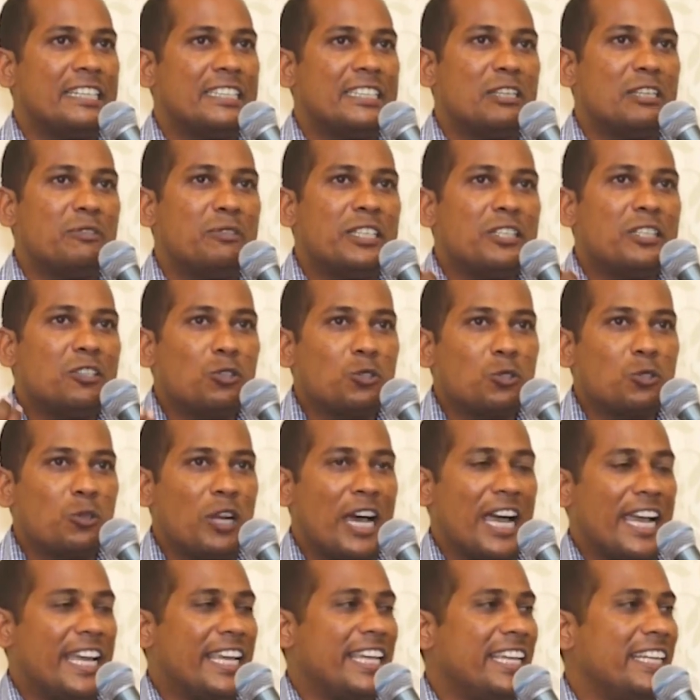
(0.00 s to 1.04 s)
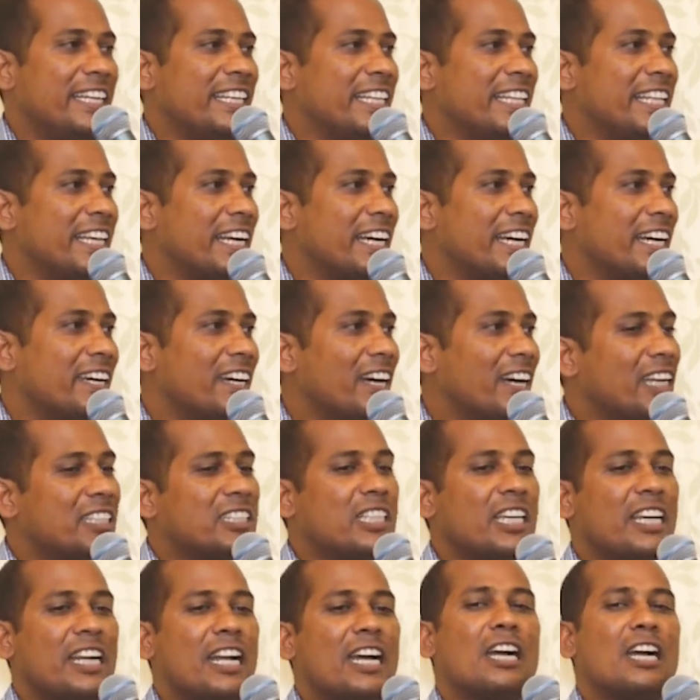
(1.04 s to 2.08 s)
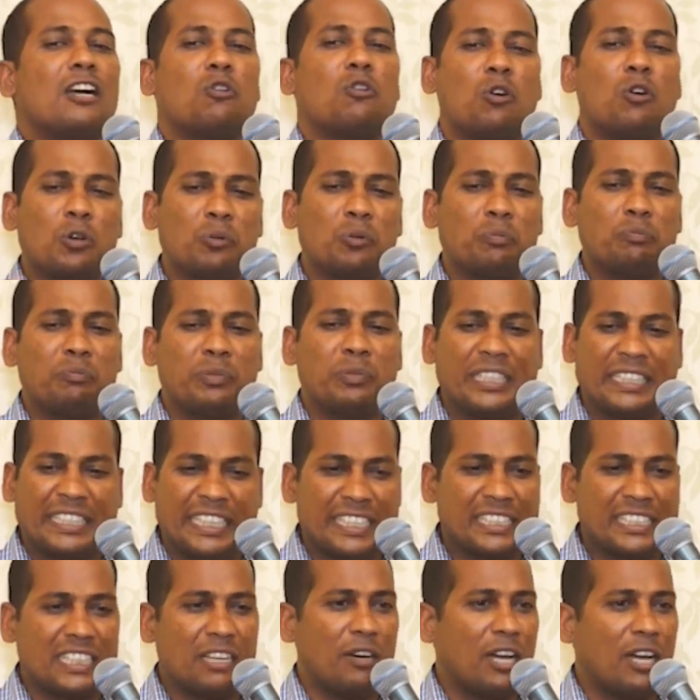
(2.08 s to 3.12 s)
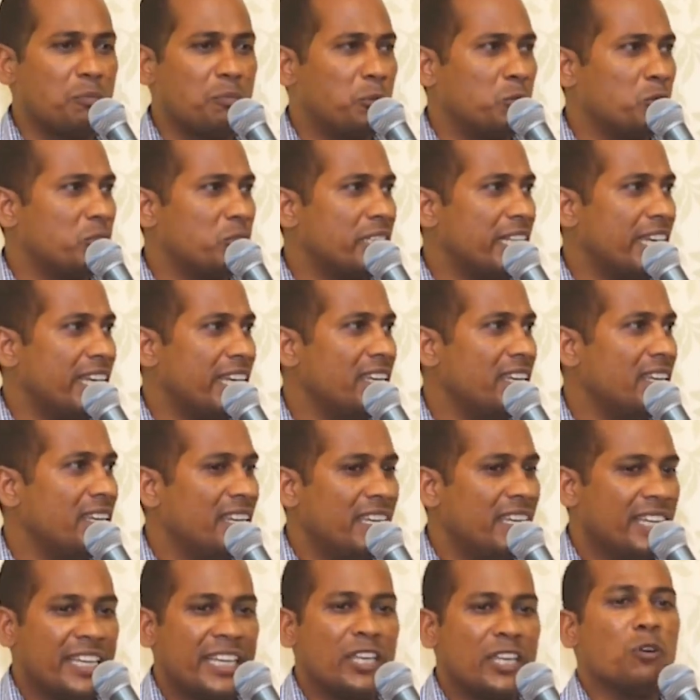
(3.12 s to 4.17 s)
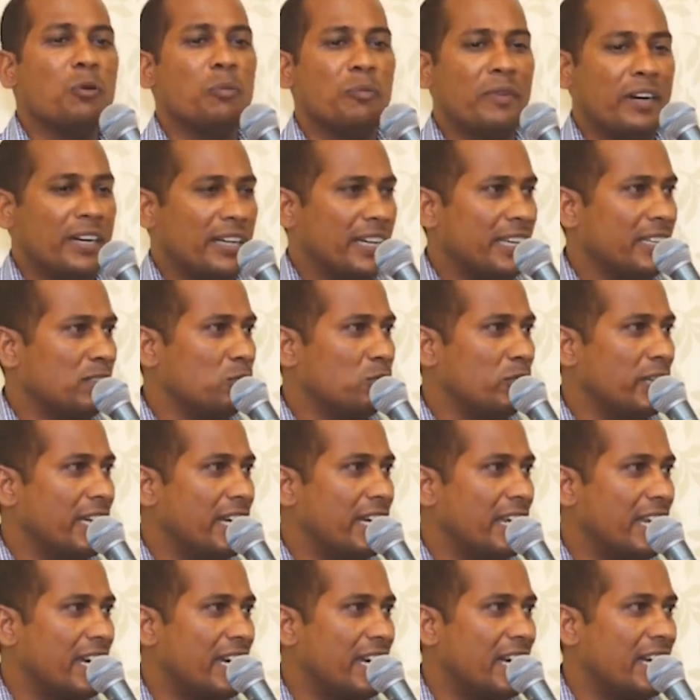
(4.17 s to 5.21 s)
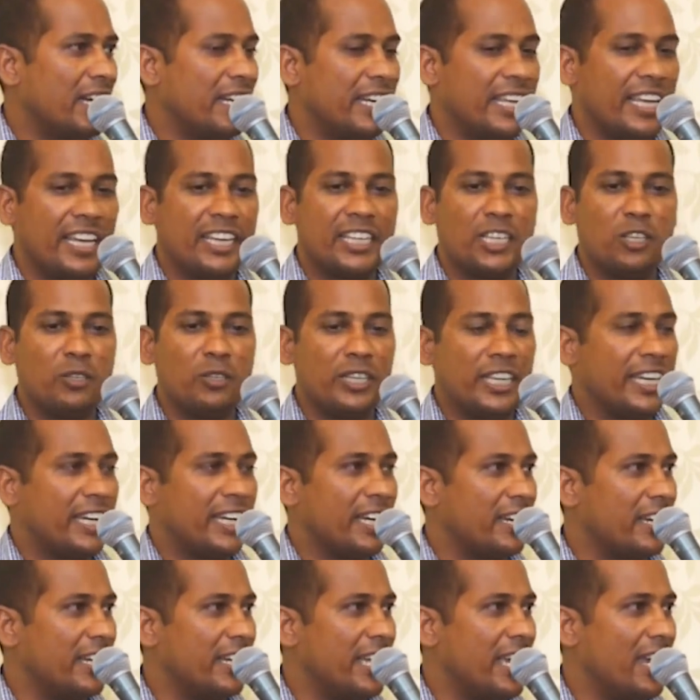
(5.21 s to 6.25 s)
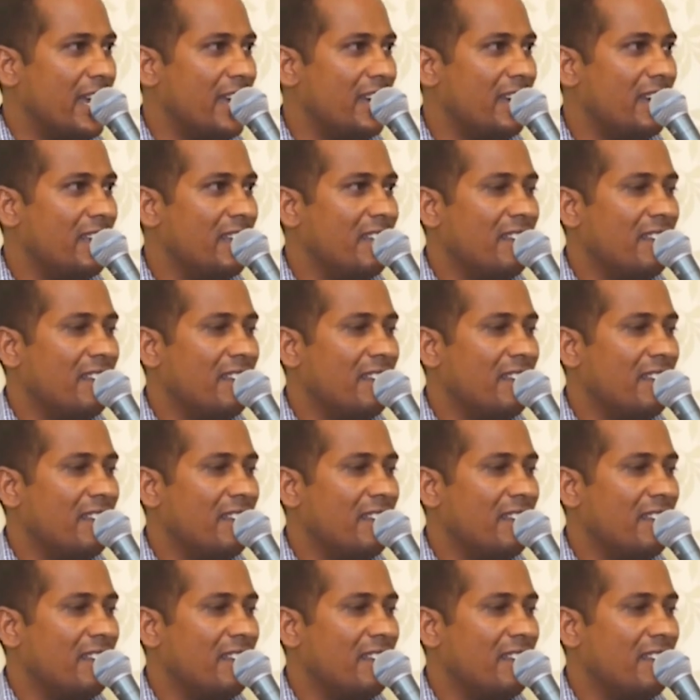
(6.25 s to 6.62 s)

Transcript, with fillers: जब इनको सुनाई ही नहीं दे रहा अच्छा रहा कौन कितने सवाल पूछते क्यों तूने गला काट लिया क्यों ये कर लिया